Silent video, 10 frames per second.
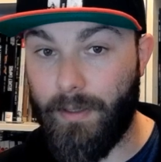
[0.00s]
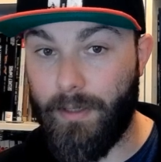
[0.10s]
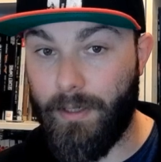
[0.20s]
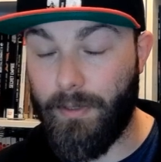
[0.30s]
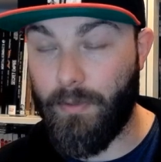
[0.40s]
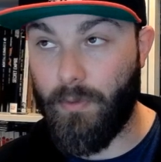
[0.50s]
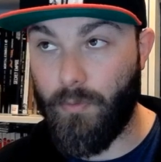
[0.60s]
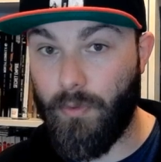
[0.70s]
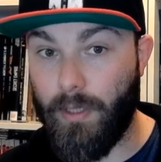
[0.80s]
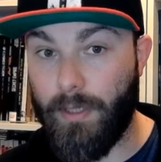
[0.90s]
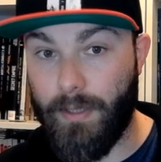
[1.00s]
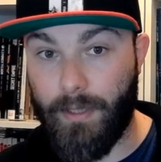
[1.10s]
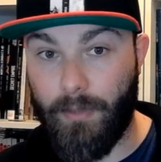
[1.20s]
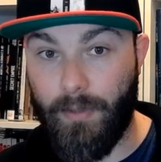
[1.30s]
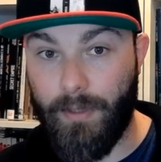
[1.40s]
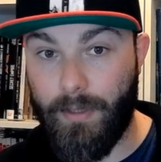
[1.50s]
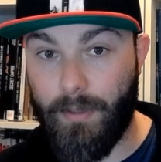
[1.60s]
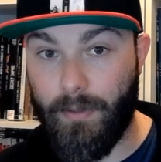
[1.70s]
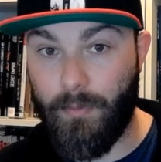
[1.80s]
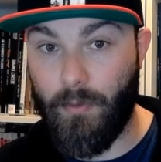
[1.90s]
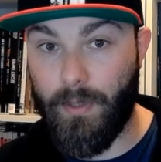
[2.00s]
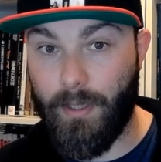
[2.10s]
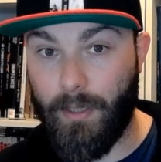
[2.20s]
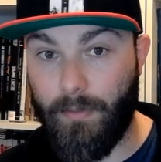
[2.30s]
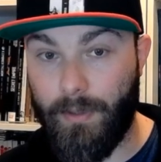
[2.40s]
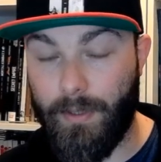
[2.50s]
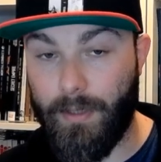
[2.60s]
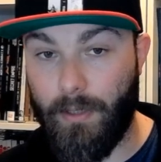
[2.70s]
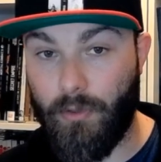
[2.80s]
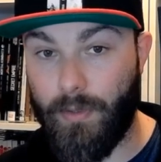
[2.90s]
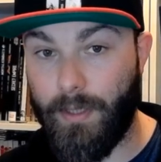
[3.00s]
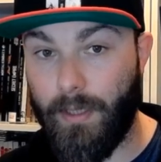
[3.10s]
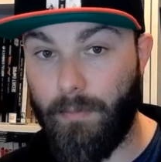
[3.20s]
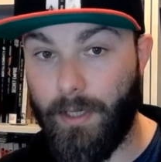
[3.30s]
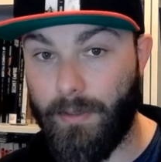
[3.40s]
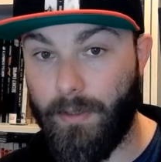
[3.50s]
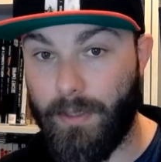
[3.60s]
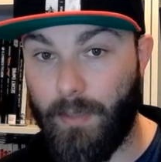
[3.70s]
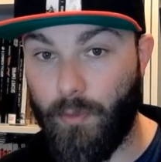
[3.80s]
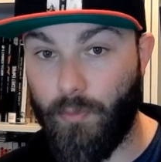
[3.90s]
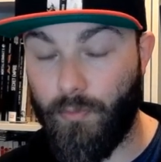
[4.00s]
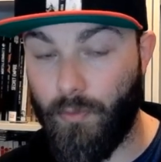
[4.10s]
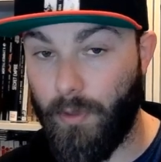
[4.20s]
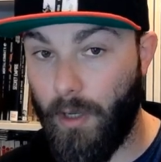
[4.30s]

il existe depuis les années 90, début des années 90, alors je sais qu'El Blazer c'est un peu plus vieux,